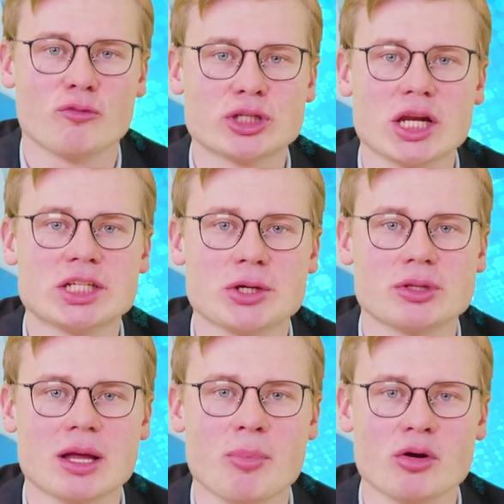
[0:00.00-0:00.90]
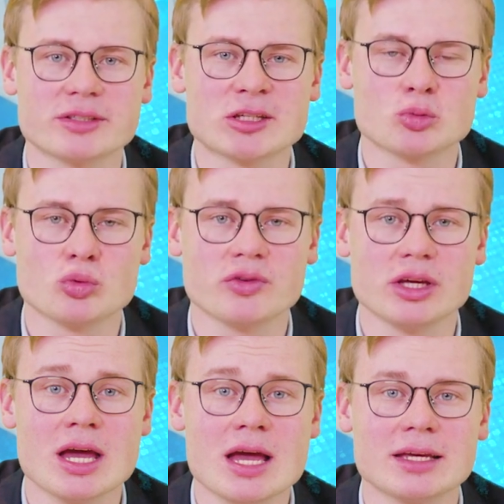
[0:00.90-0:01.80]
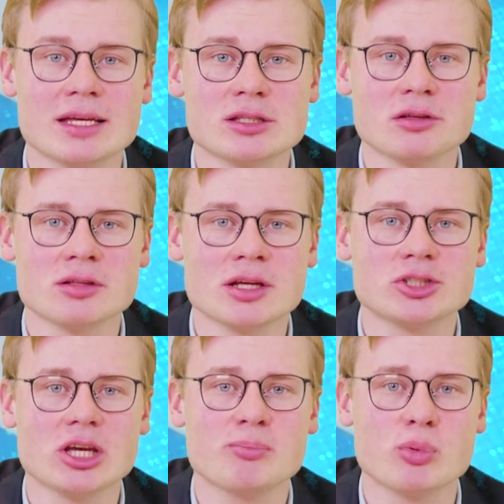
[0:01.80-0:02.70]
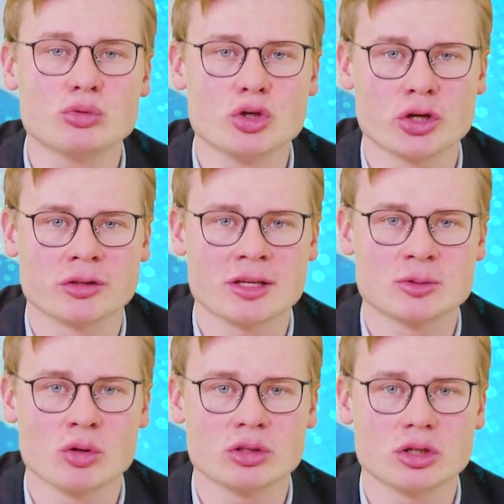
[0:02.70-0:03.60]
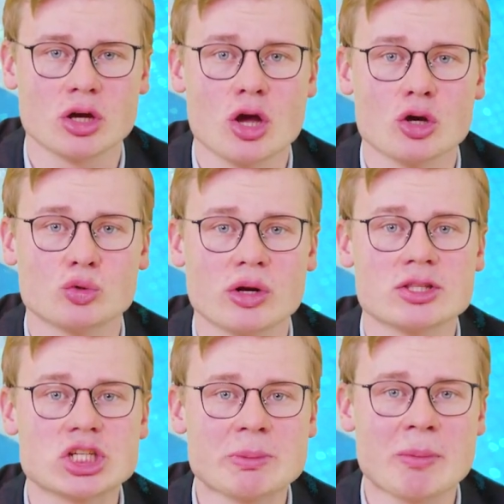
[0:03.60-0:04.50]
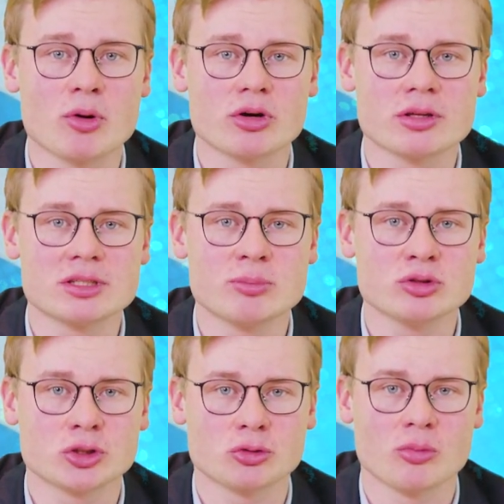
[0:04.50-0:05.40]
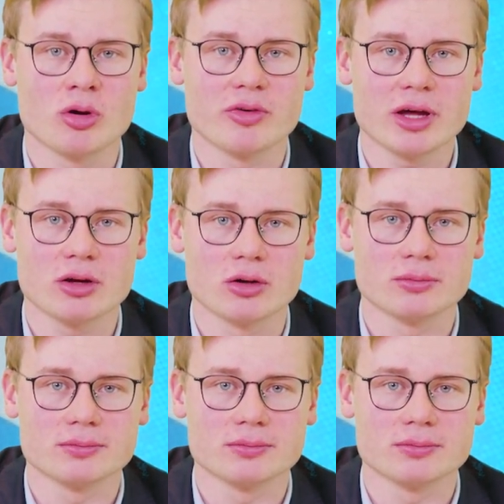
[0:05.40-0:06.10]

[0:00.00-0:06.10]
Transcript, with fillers: W przeliczeniu na polskie złotówki jest to 11,5 tysiąca złotych, które trzeba pokryć z budżetu domowego.